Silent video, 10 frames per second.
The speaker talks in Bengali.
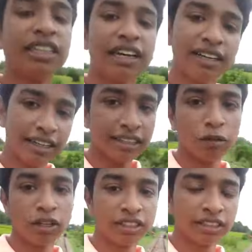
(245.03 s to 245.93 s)
গানে এটাই
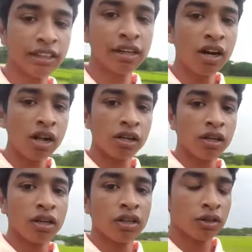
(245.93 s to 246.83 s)
বলেছে
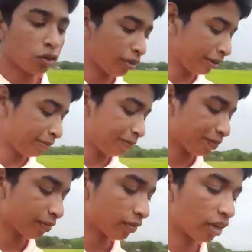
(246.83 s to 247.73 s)
তবে
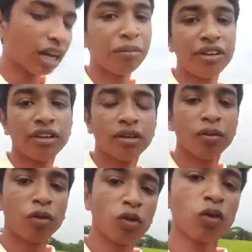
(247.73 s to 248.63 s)
আমি মনে করবো